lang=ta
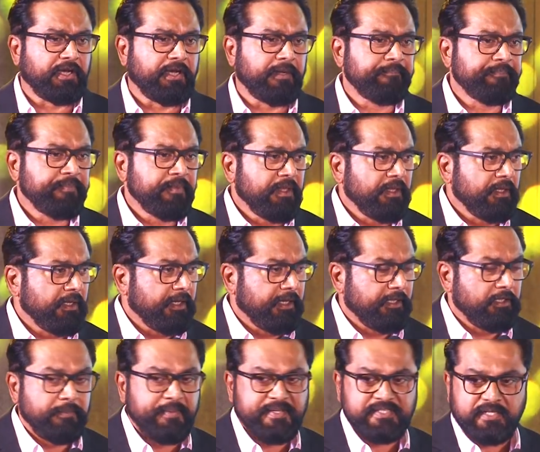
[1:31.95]
தான்
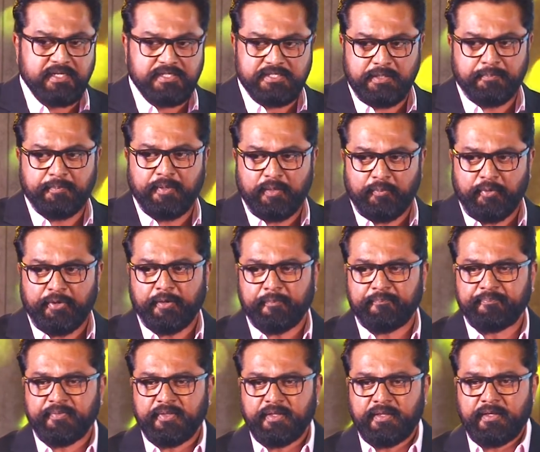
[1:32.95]
எதுவுமே சக்ஸீட் பண்ண முடியும்